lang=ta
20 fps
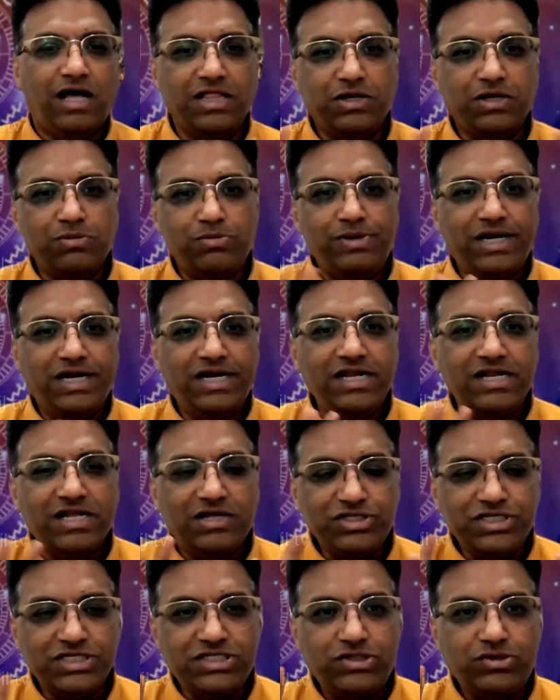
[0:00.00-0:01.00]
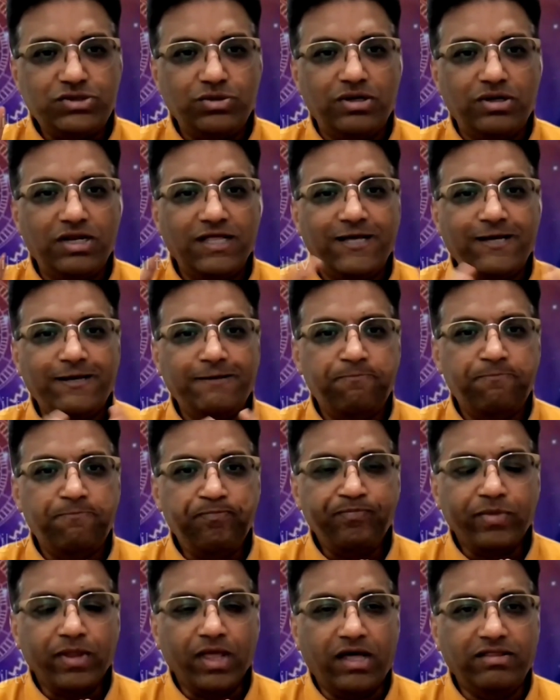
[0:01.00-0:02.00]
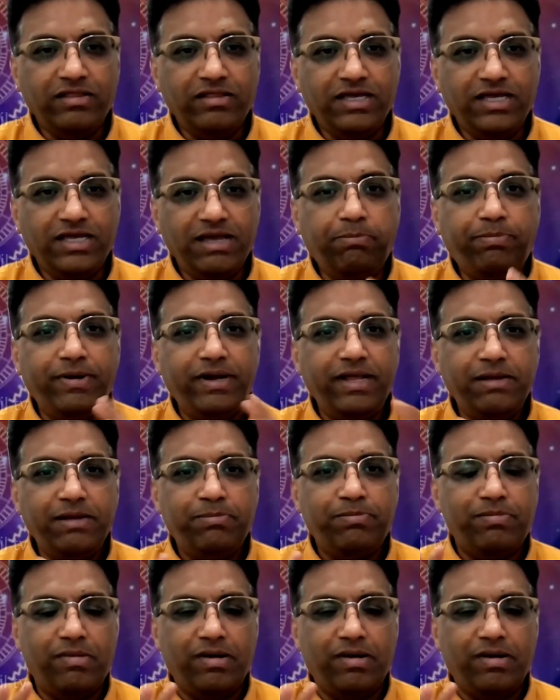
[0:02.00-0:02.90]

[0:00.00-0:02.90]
அதுக்கு முன்னாடி நான் ஜஸ்ட் உங்களுக்கு அது எப்படி